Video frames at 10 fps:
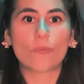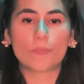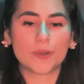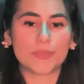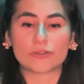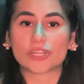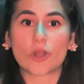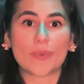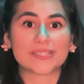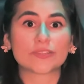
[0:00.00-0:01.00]
primeiro já
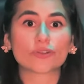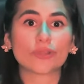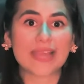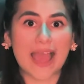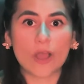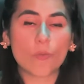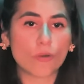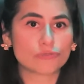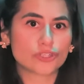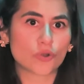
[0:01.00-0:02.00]
começa a trolhar um
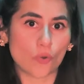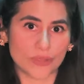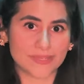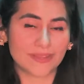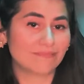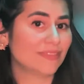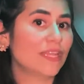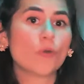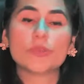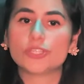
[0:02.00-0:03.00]
monte de coisa,
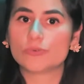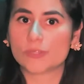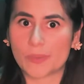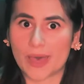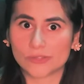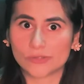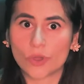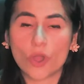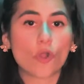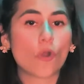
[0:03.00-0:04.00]
não mediu o espaço,
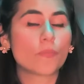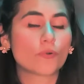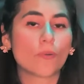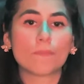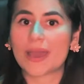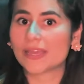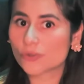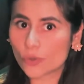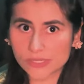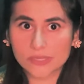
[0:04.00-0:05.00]
comprou mais
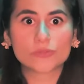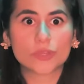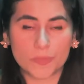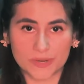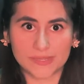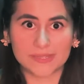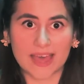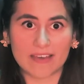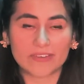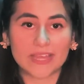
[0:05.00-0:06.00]
coisas do que
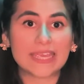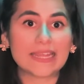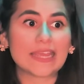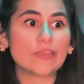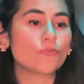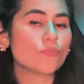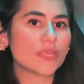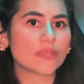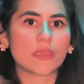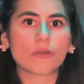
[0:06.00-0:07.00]
precisava e nenhum
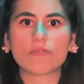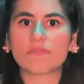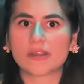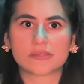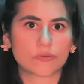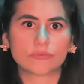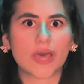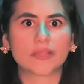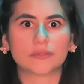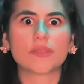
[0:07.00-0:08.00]
item conversa com
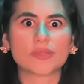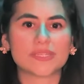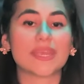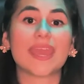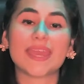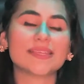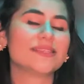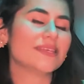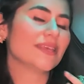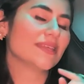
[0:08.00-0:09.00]
nada. Então assim,
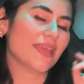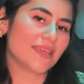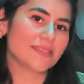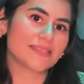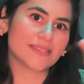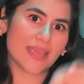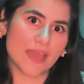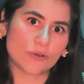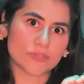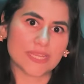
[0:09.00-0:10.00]
esse esses
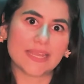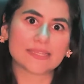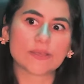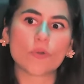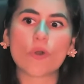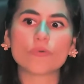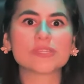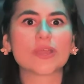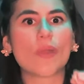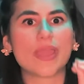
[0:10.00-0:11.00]
erros, eles são
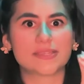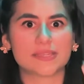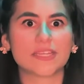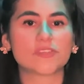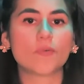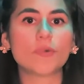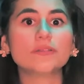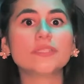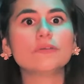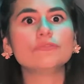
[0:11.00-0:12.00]
consequências, eles vão
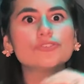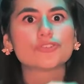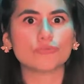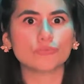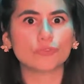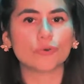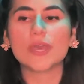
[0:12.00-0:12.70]
andando junto